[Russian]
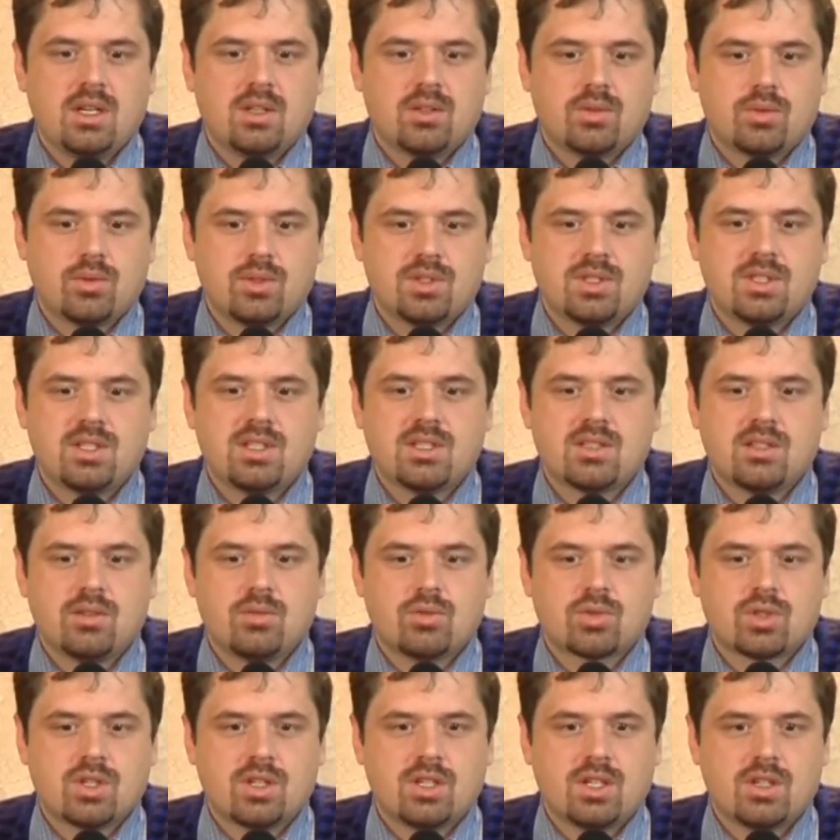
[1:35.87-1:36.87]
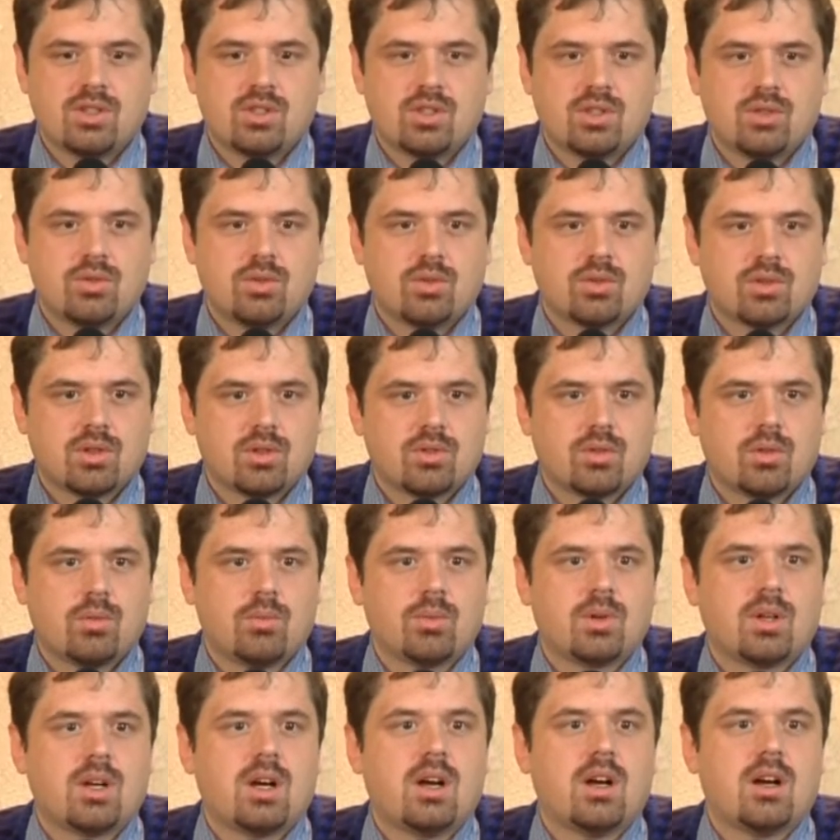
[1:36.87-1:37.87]
То есть если уже речь идет о том,
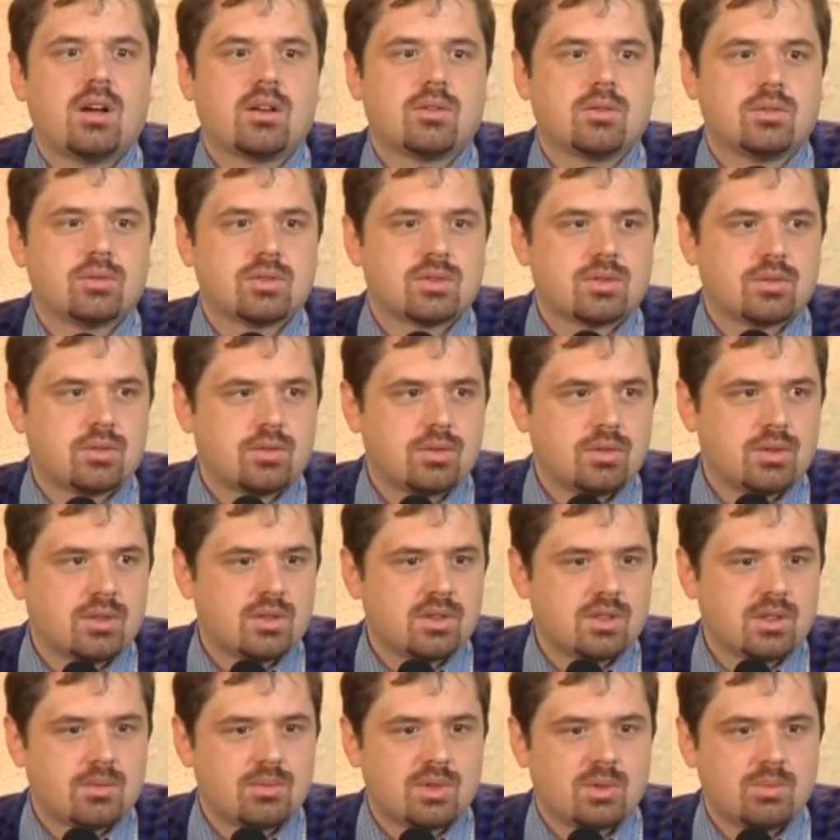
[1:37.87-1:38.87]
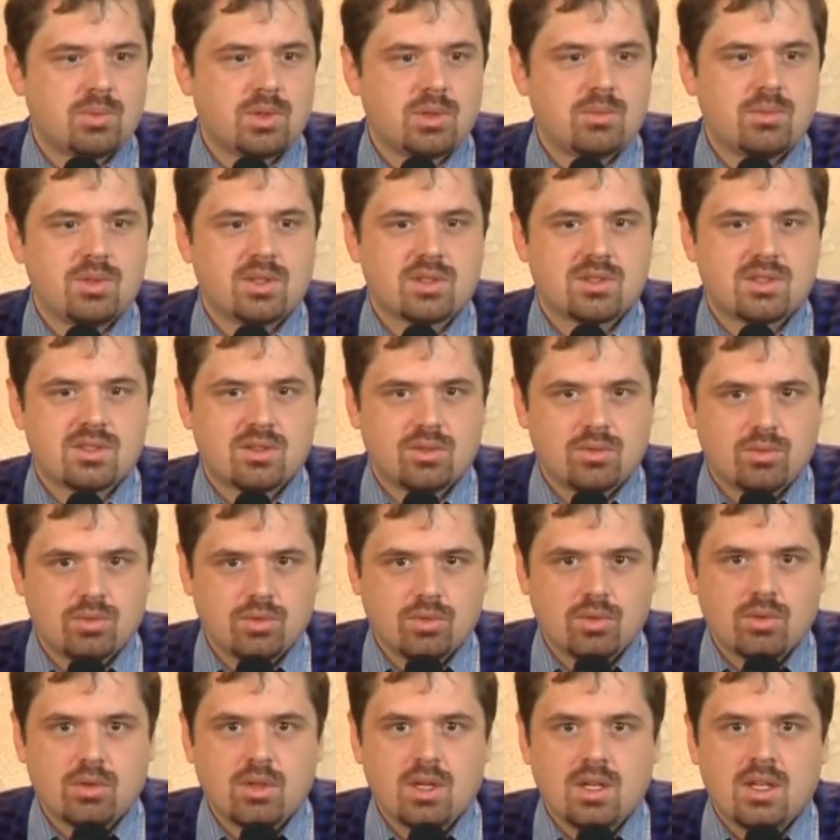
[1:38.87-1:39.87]
как устроен, там, например,
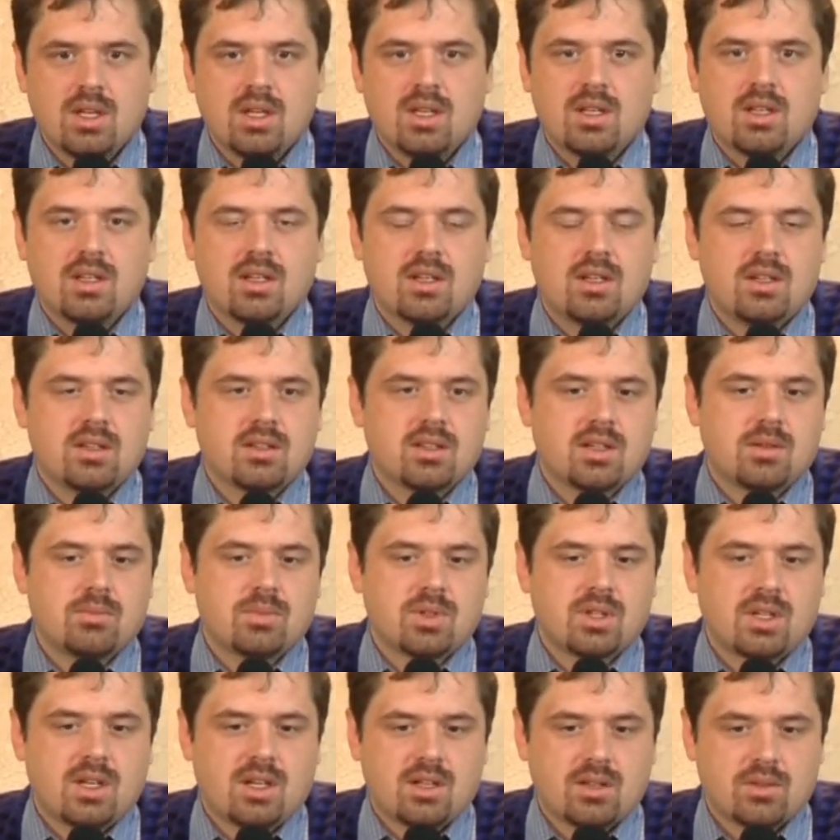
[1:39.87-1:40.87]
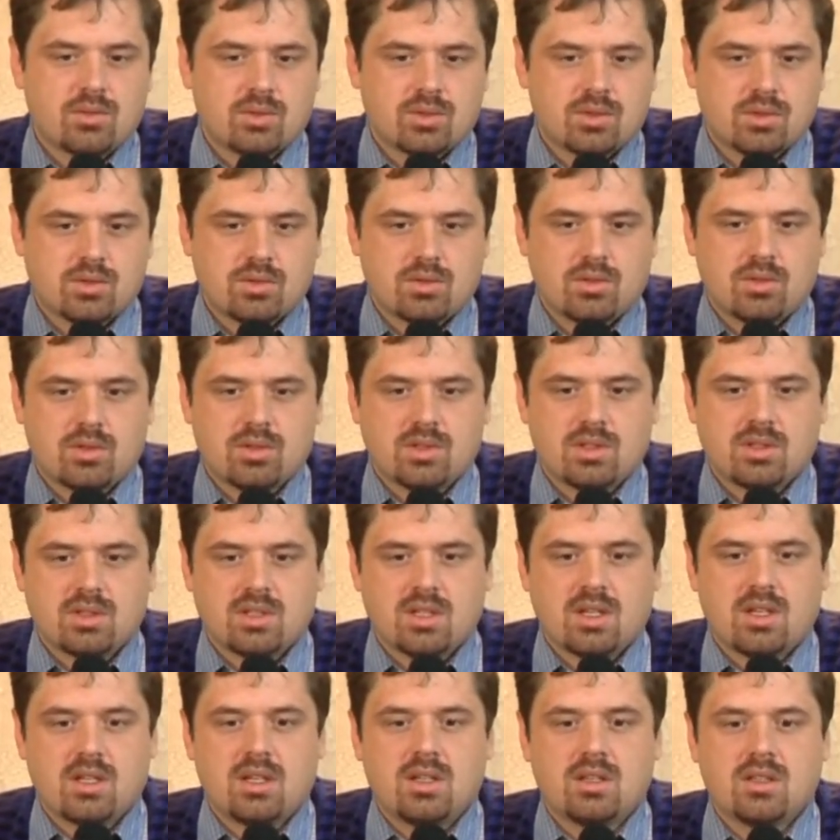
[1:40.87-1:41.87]
Сидур, или там как устроена
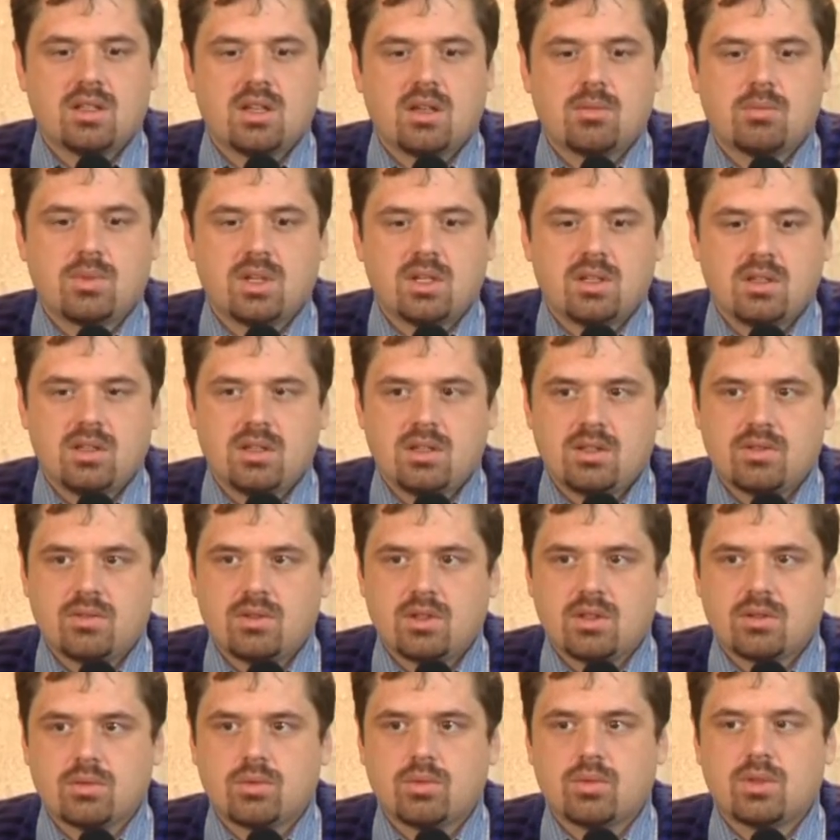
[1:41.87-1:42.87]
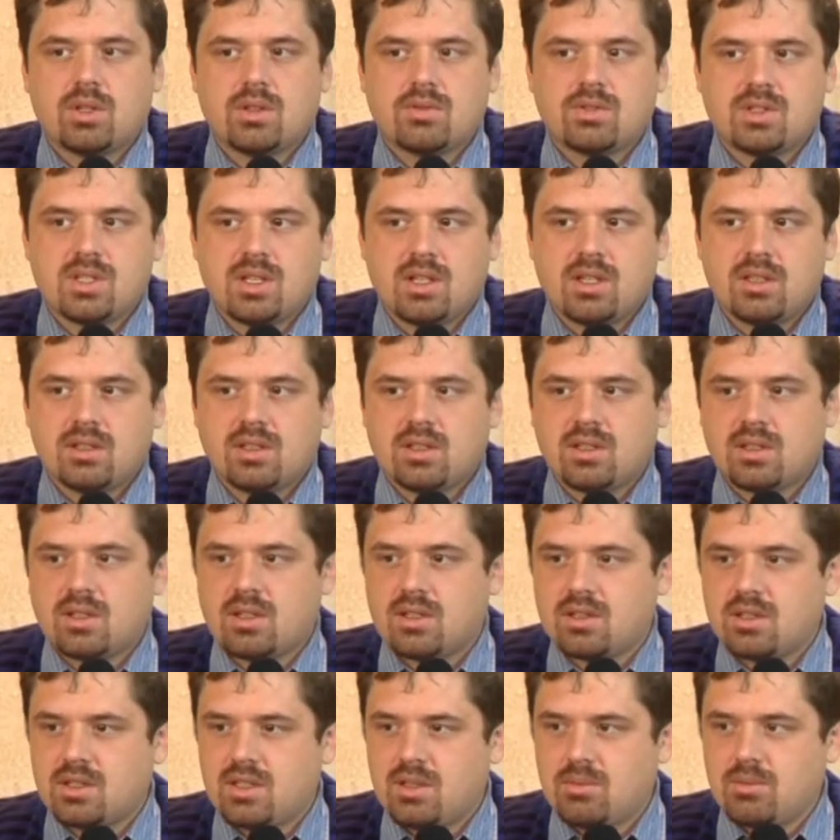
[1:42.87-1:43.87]
та или иная молитва, откуда взята,
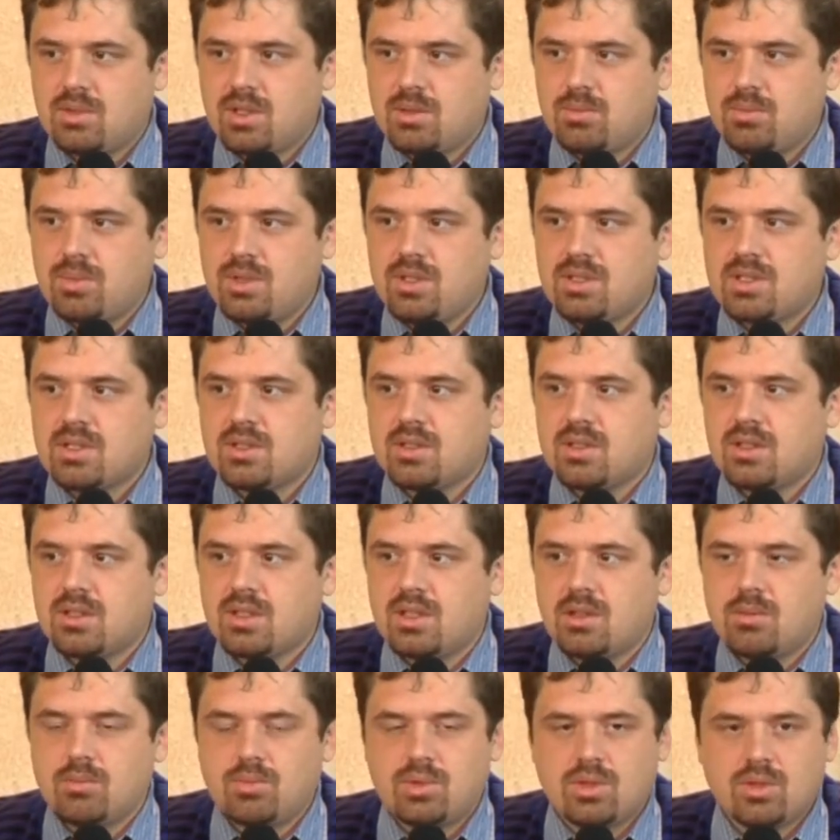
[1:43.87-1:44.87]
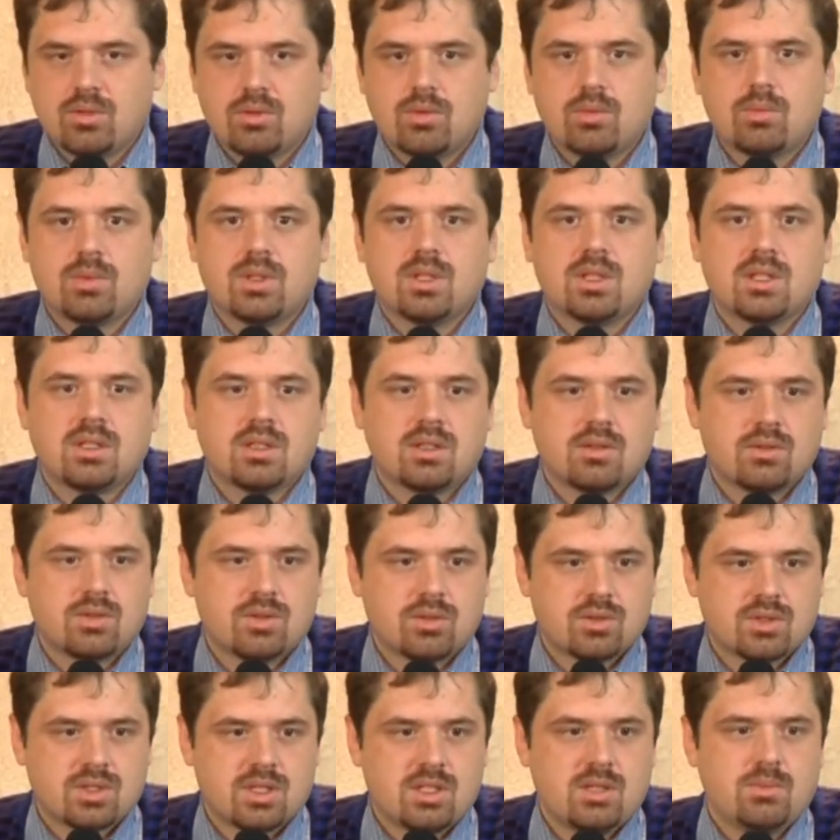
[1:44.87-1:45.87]
как, кем написано, кем придумано, это
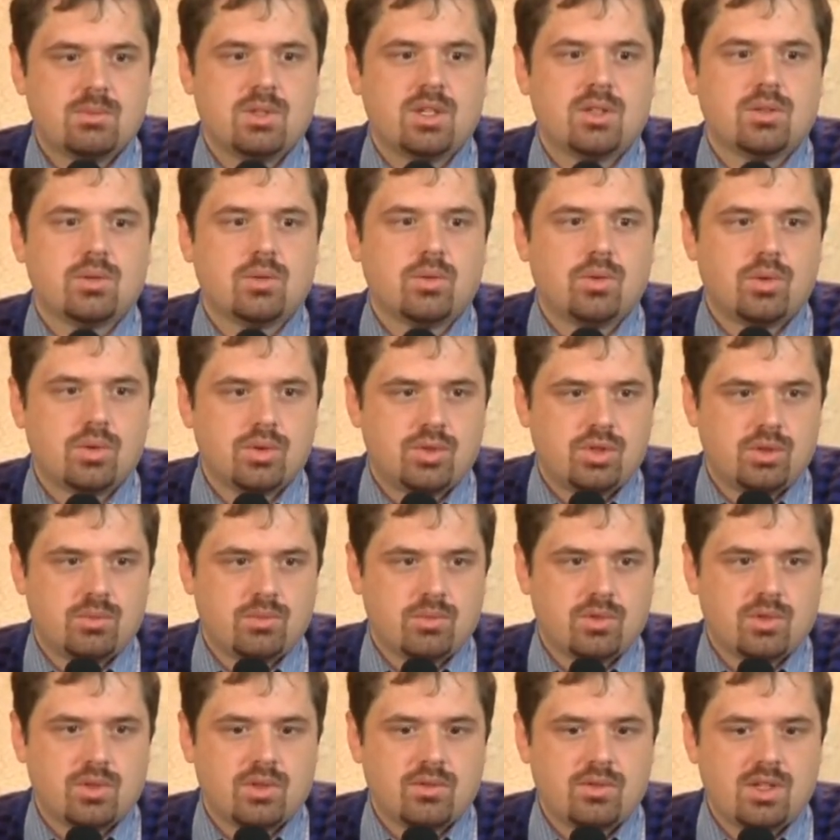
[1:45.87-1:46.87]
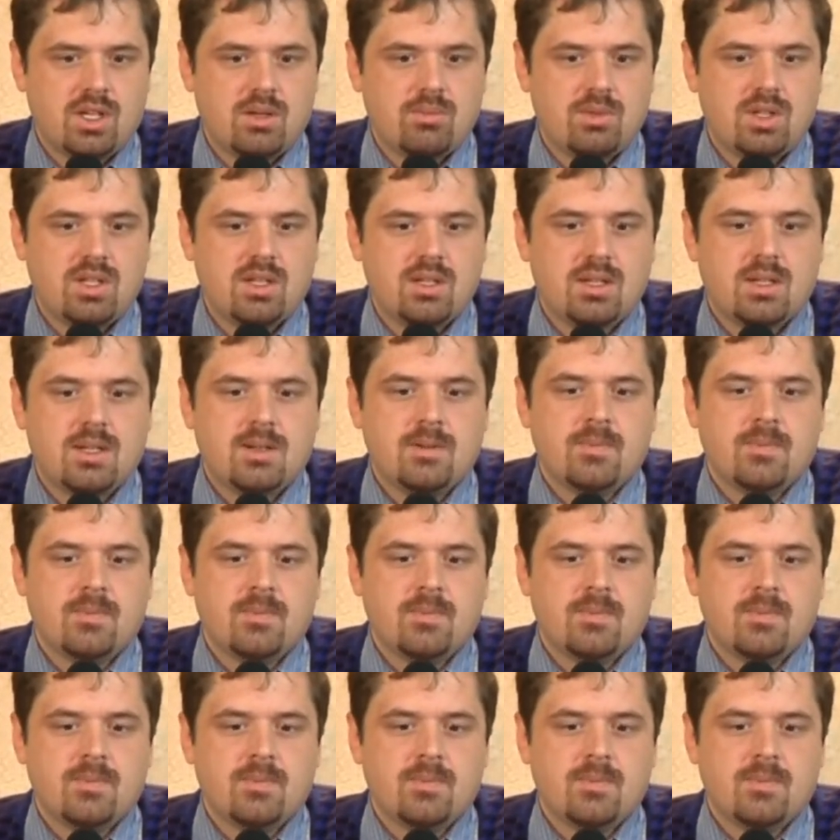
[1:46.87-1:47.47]
все занимает очень много времени.